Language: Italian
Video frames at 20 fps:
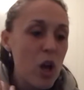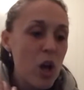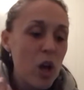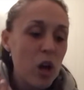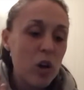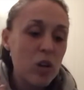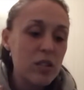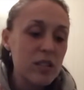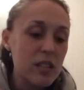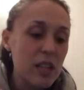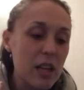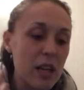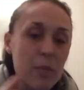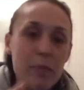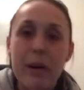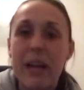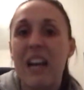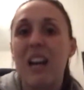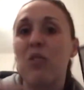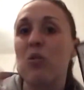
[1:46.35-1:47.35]
cose
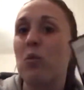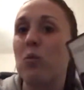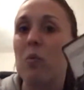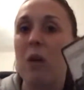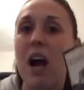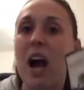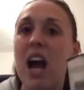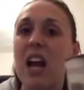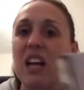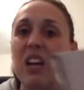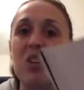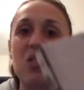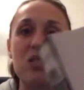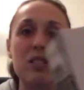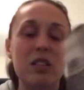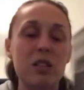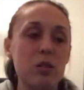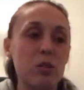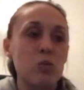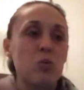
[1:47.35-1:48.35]
paranormali,
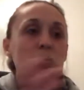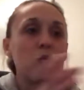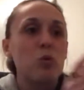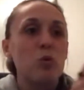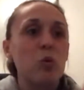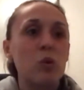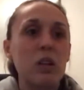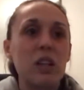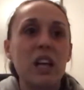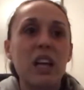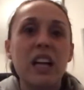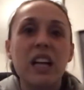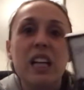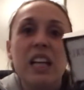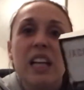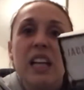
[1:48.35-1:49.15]
cose assurde.